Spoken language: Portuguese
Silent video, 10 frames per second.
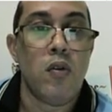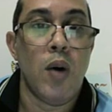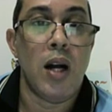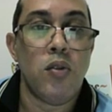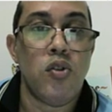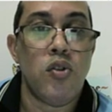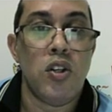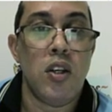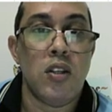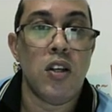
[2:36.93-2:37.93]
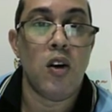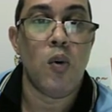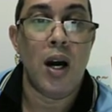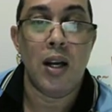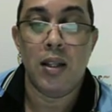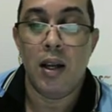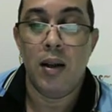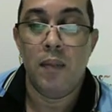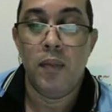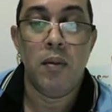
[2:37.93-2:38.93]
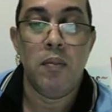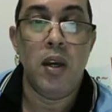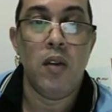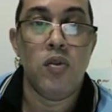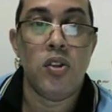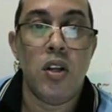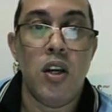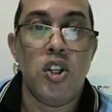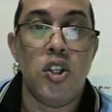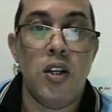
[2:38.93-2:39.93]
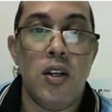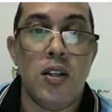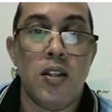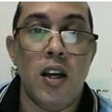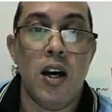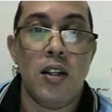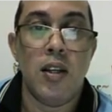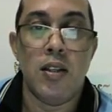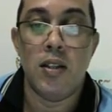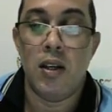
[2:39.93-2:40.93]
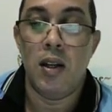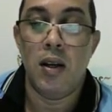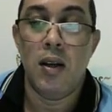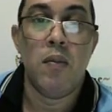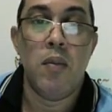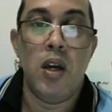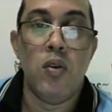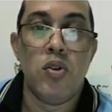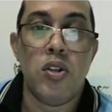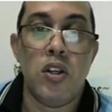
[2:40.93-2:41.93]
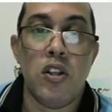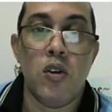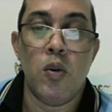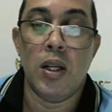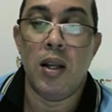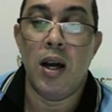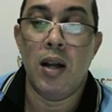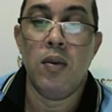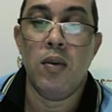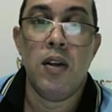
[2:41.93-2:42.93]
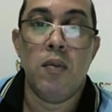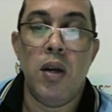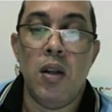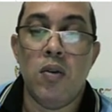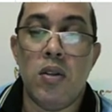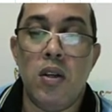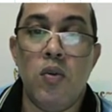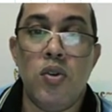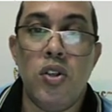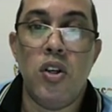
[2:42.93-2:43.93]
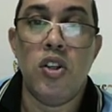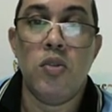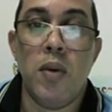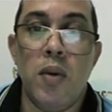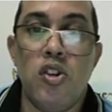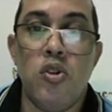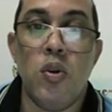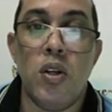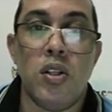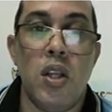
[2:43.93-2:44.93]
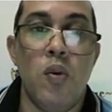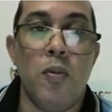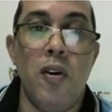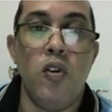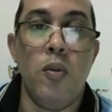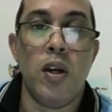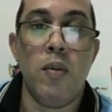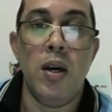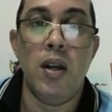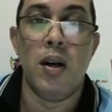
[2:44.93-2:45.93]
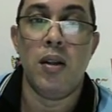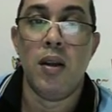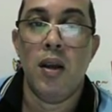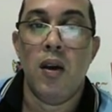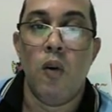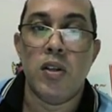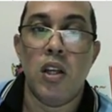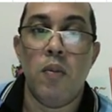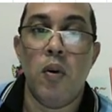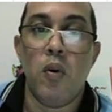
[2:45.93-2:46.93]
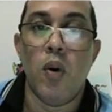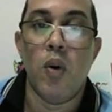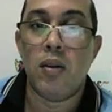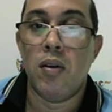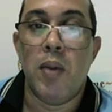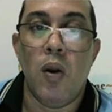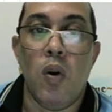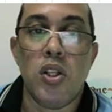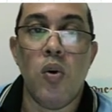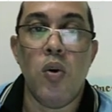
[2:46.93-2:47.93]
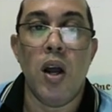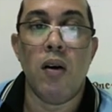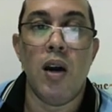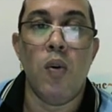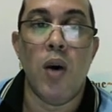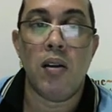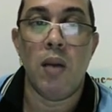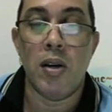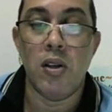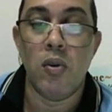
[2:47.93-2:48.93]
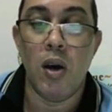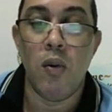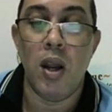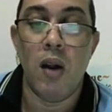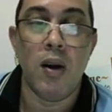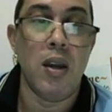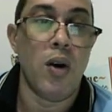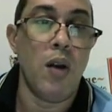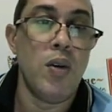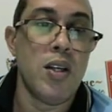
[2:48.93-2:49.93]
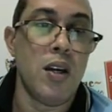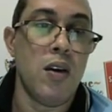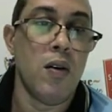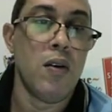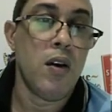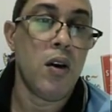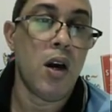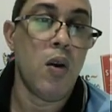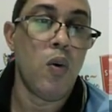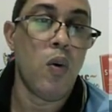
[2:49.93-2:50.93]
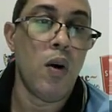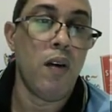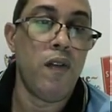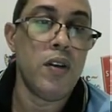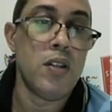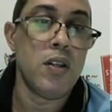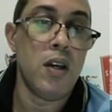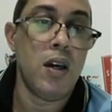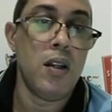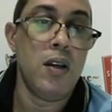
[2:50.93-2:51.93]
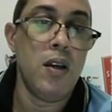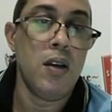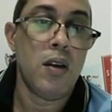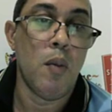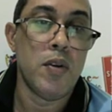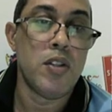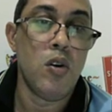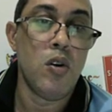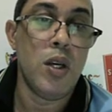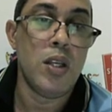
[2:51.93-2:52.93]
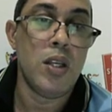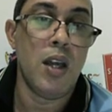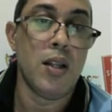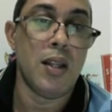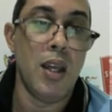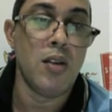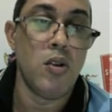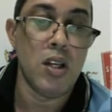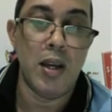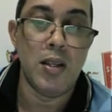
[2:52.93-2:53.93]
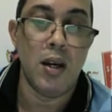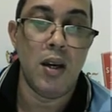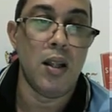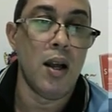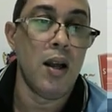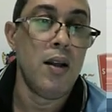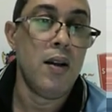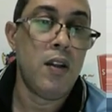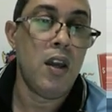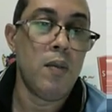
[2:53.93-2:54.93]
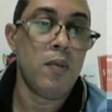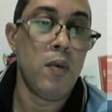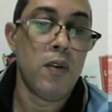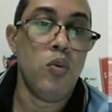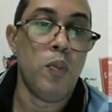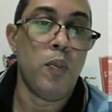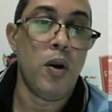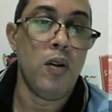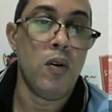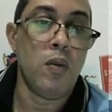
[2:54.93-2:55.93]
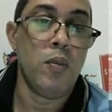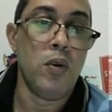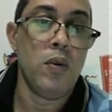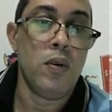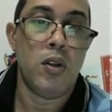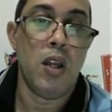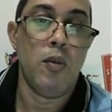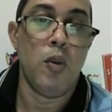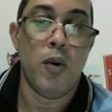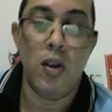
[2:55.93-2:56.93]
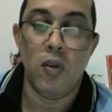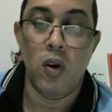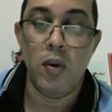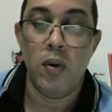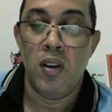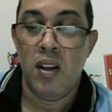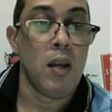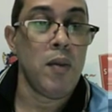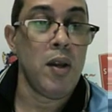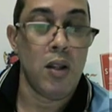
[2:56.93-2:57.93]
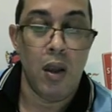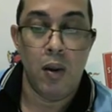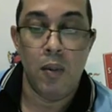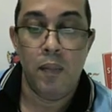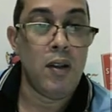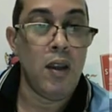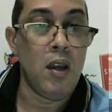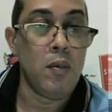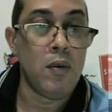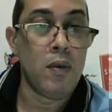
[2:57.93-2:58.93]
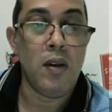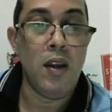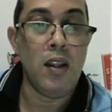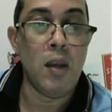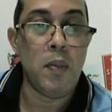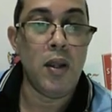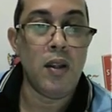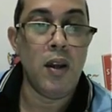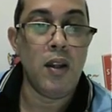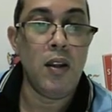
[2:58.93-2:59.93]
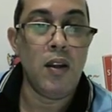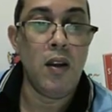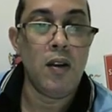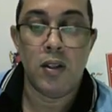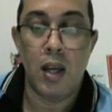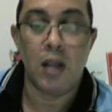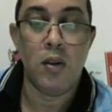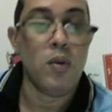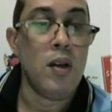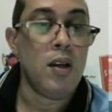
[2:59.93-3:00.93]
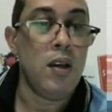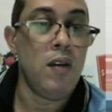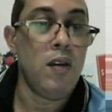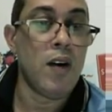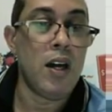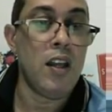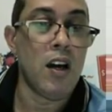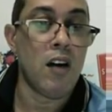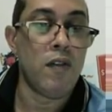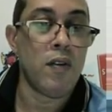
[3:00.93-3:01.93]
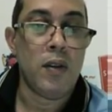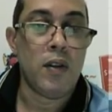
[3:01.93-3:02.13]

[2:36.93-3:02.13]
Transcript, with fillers: 4x a quarta, menos 3x a terceira, menos x ao quadrado, menos 5x mais 2. Tem um polinômio aqui bem grande começando pelo 4. Pela lógica, o grau aqui é 4, né? mas eu não quero grau aqui, eu quero isso aqui. Ó. Eu quero coeficiente, que eu preciso conhecer, tá? tem que saber isso aqui, tá? Termo do polinômio, termo do polinômio. Também eu tenho termo independente, certo? E variável.